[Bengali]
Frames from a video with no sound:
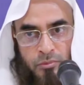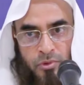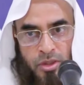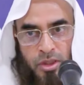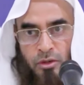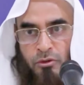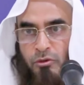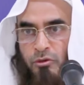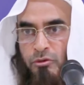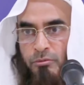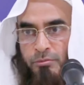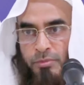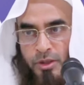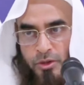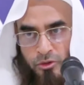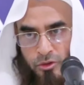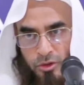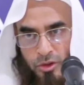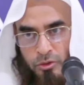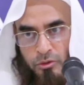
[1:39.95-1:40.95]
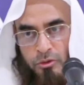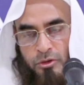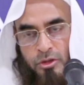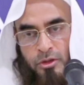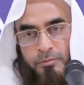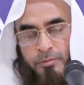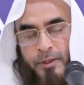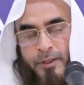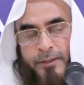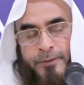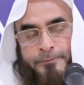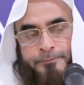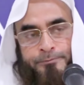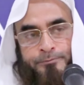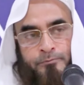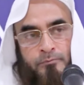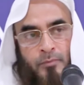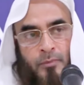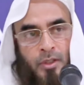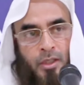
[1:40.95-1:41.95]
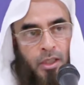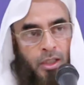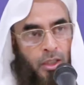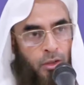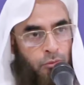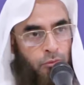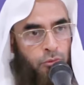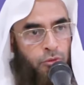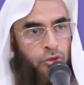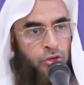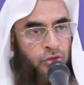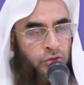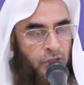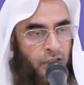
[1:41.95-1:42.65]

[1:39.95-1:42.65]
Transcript: যে কোনো বেজোড়ে হতে পারে একুশ